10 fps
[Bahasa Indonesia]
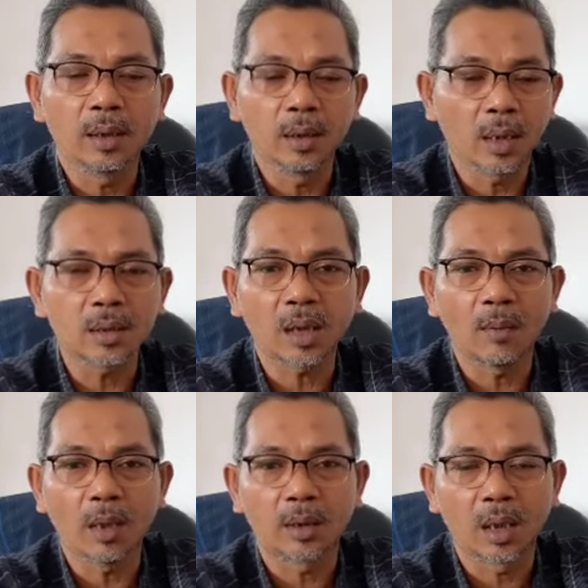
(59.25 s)
Ini kan
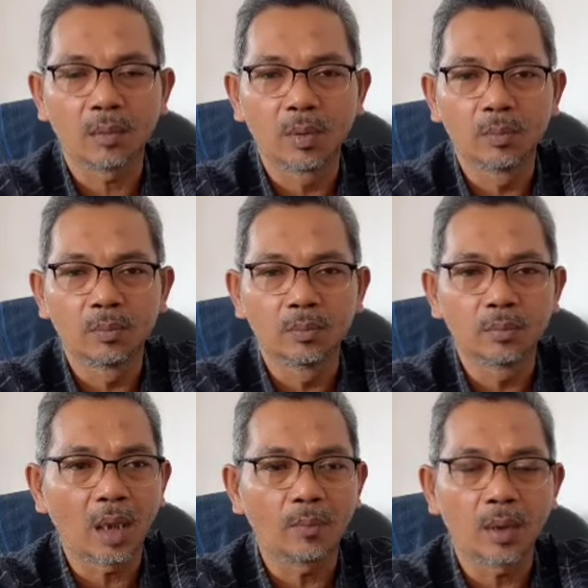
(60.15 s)
sama dengan mem,
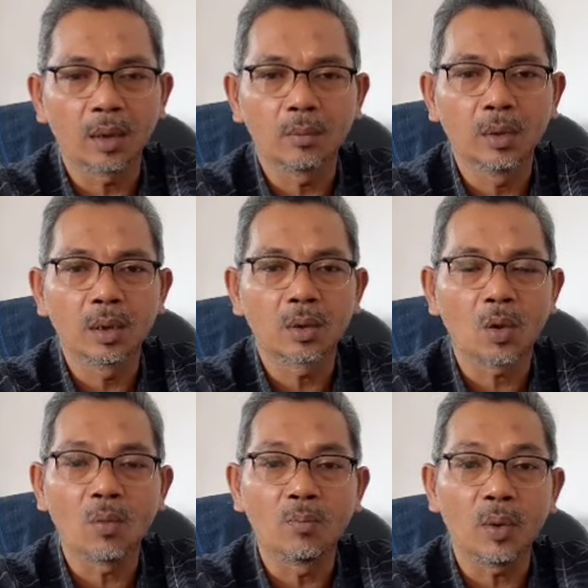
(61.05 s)
apa,
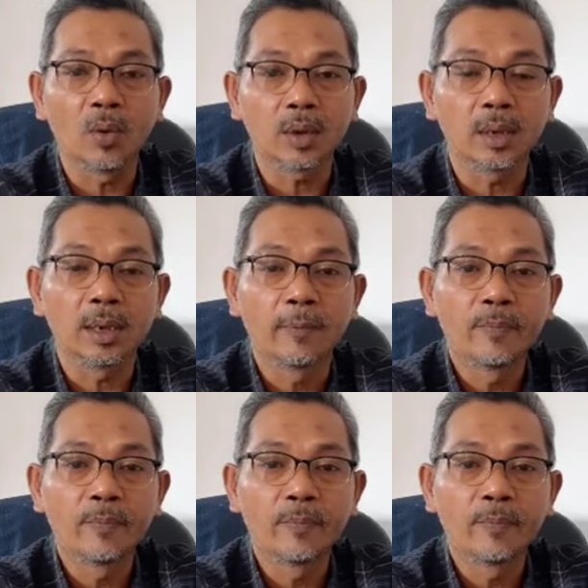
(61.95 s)
mengkompori,